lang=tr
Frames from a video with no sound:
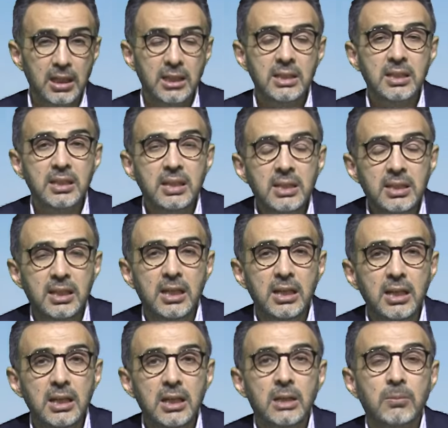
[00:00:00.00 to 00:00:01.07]

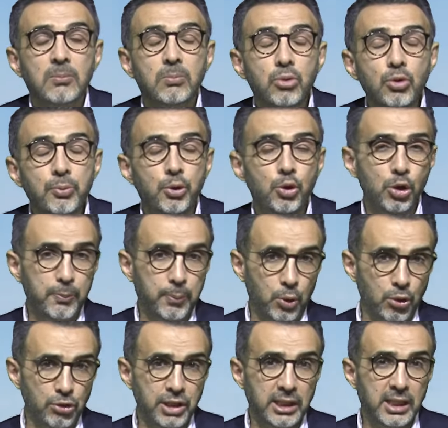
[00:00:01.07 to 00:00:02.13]
sizi bu büyük
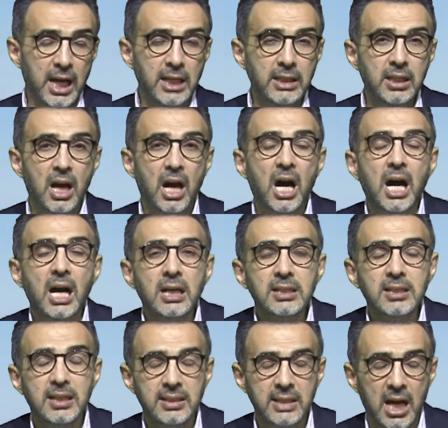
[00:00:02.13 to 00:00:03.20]
projeden
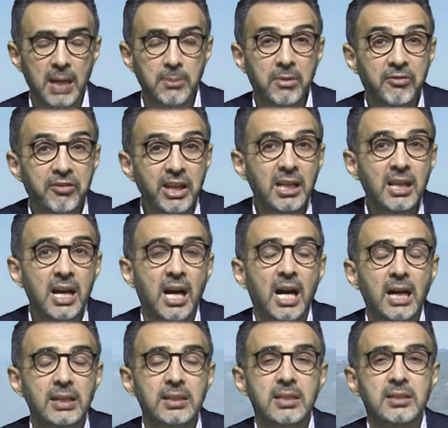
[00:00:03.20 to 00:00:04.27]
arsa sahibi, villa
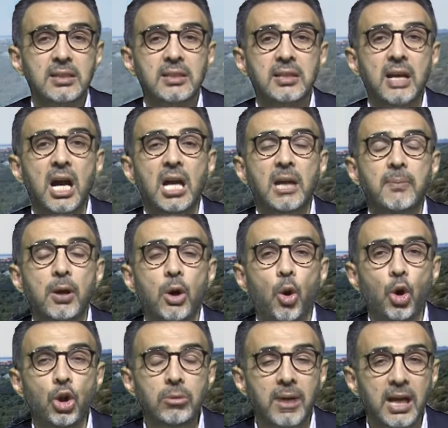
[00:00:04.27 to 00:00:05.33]
arsası sahibi
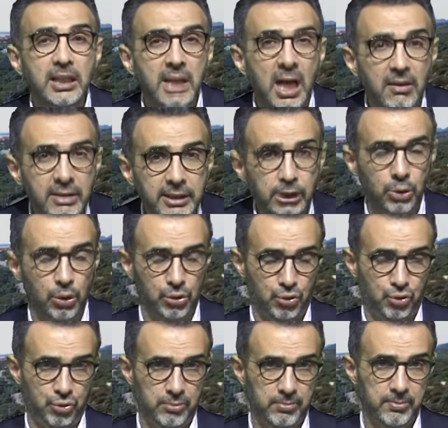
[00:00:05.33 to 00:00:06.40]
olmaya davet
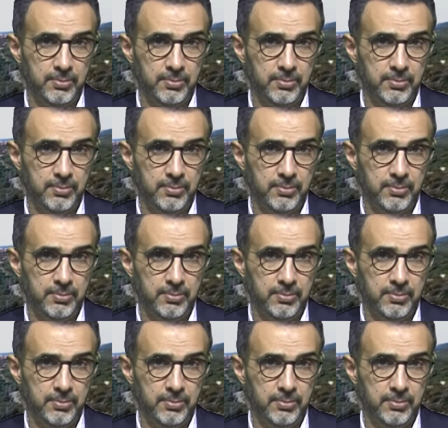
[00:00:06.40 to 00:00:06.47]
ediyoruz